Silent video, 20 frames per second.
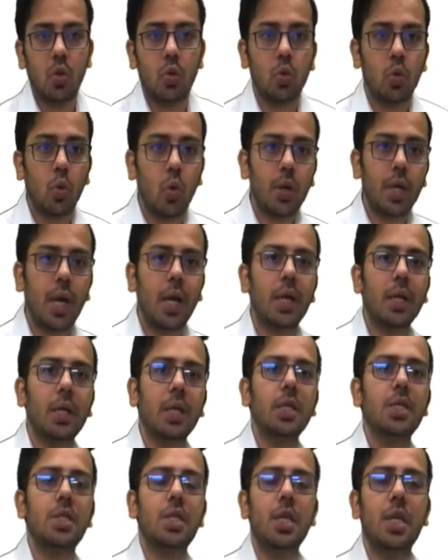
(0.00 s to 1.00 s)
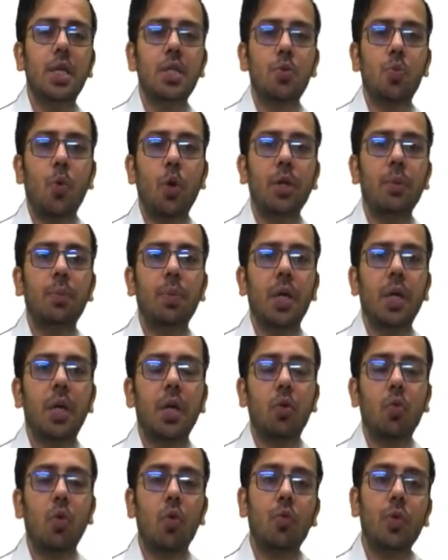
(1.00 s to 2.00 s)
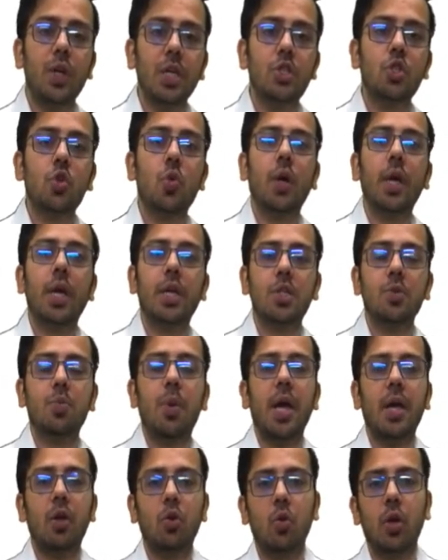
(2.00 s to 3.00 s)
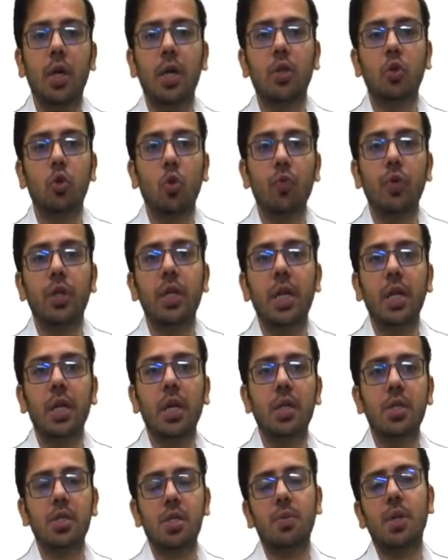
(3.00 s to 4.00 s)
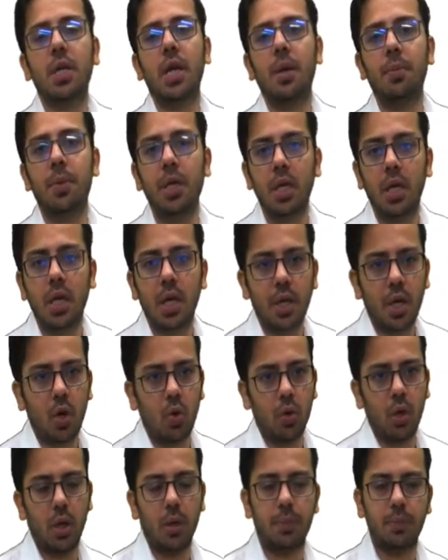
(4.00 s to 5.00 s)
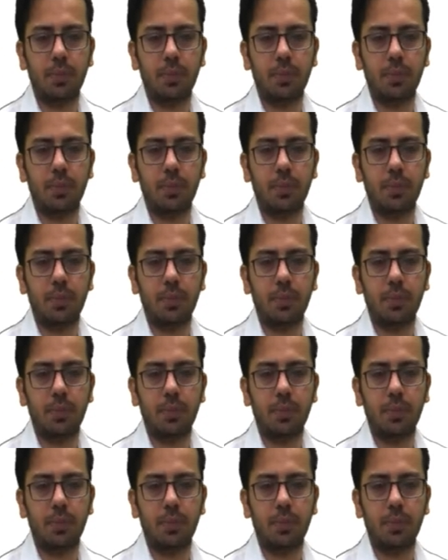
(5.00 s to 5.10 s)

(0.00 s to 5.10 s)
तो क्या करना चाहिए इस पॉइंट पे अगर वो वेस्ट हो गए एक्सपायर हो गए तो फिर ये कस्टमर लाइबिलिटी का क्या होगा